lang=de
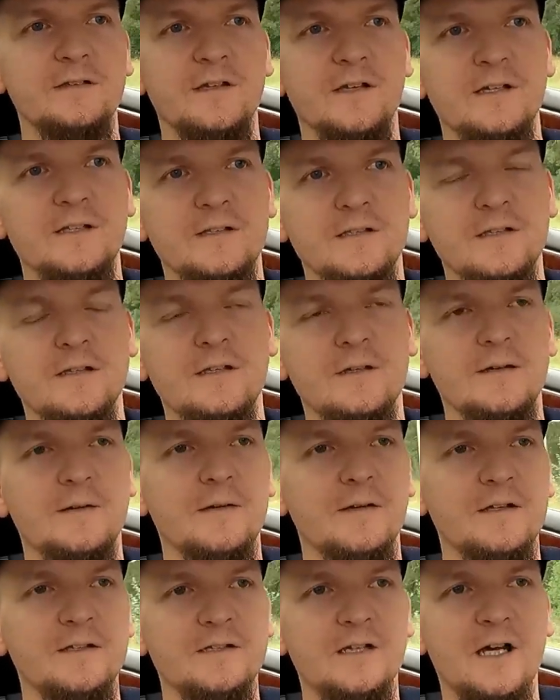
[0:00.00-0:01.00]
Denn
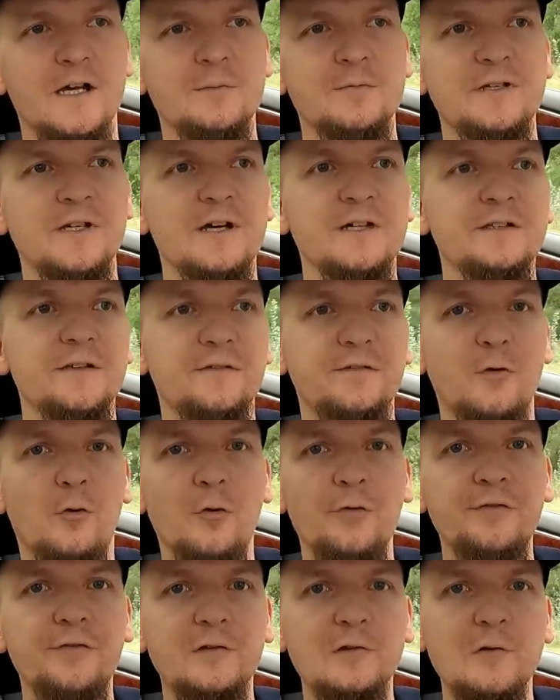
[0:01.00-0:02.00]
ich habe ja das
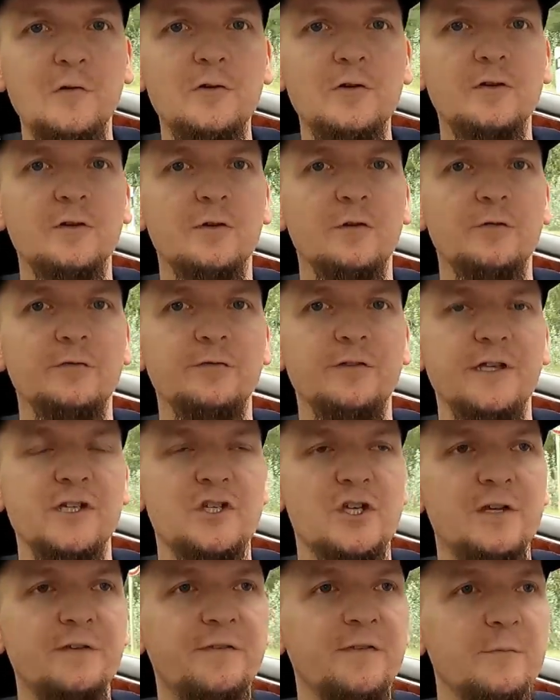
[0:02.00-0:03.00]
große Glück und
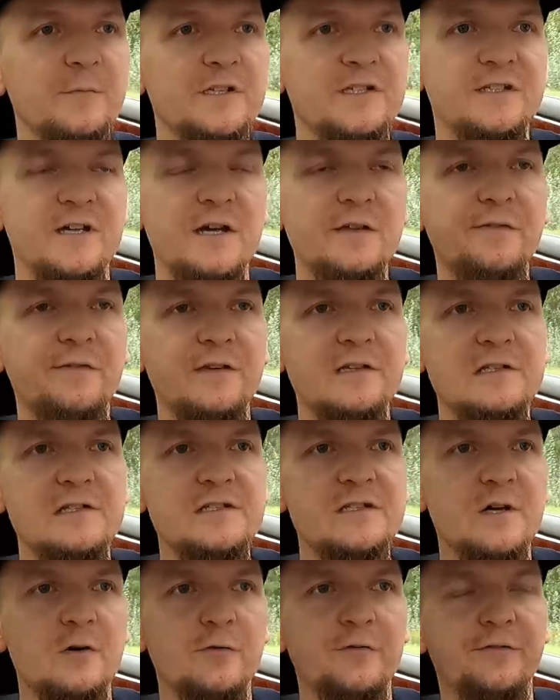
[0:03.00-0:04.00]
ich schätze mich
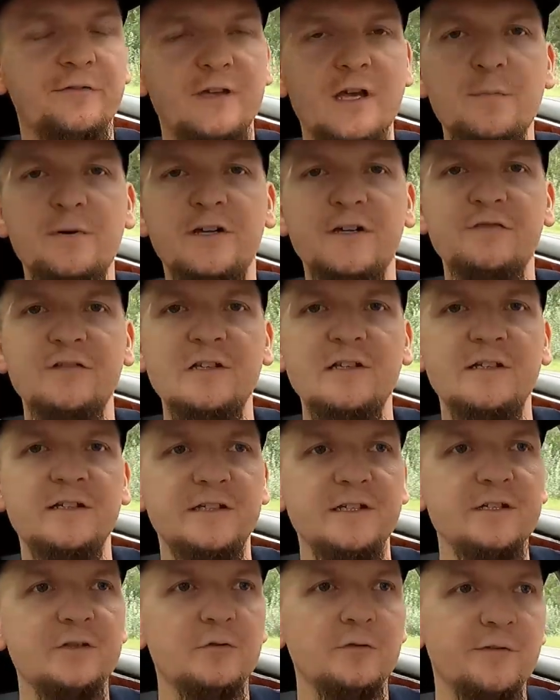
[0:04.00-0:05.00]
tatsächlich auch sehr
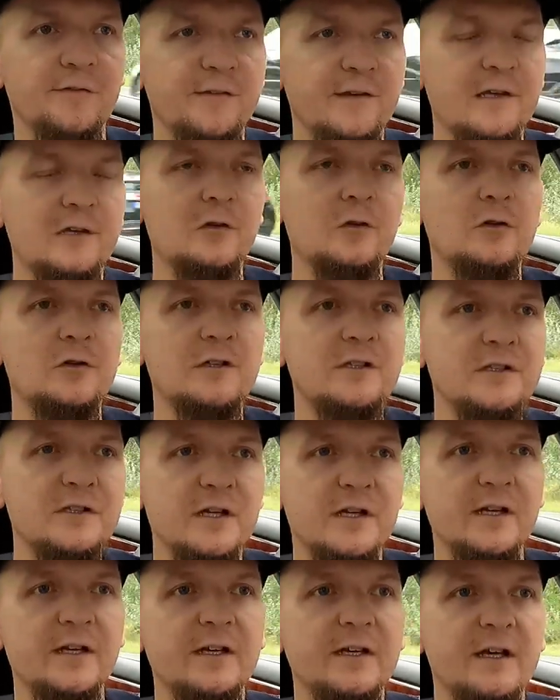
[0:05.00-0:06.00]
privilegiert und sehr
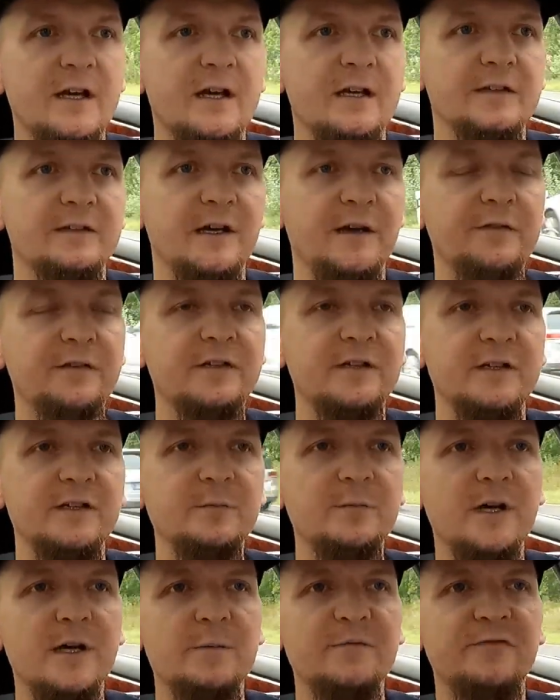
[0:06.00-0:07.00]
glücklich, dass ich
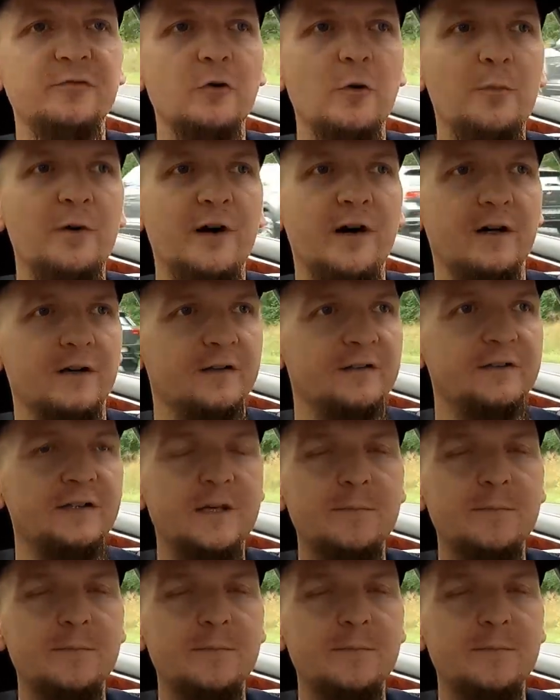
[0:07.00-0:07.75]
in meinem Fuhrpark